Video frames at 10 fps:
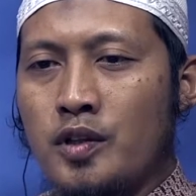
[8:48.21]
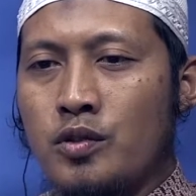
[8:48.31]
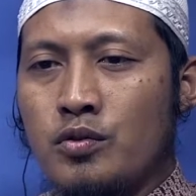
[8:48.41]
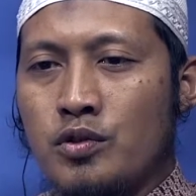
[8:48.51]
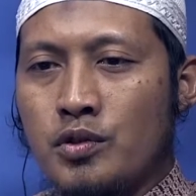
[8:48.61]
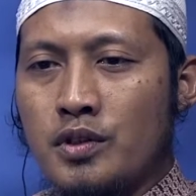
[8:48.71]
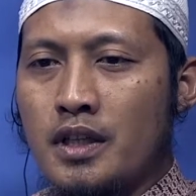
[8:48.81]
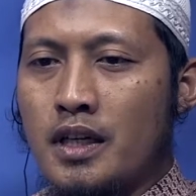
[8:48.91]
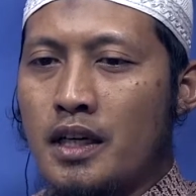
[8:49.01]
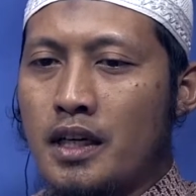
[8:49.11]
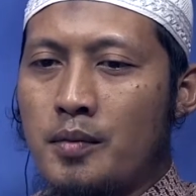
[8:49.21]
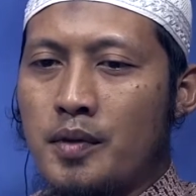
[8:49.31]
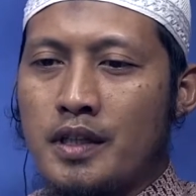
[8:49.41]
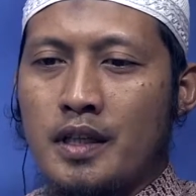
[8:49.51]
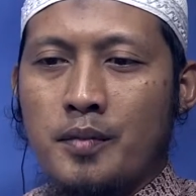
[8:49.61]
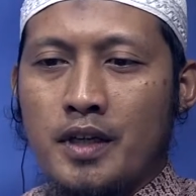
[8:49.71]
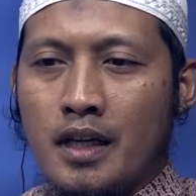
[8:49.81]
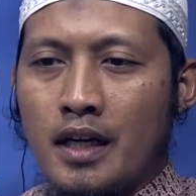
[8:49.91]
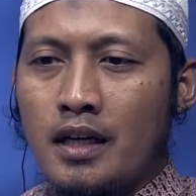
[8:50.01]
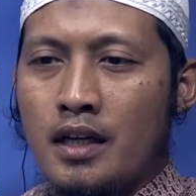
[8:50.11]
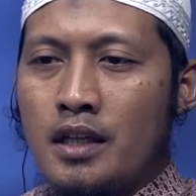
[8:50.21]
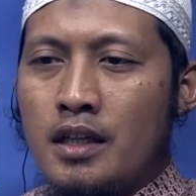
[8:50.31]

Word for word: petunjuk dan agama yang benar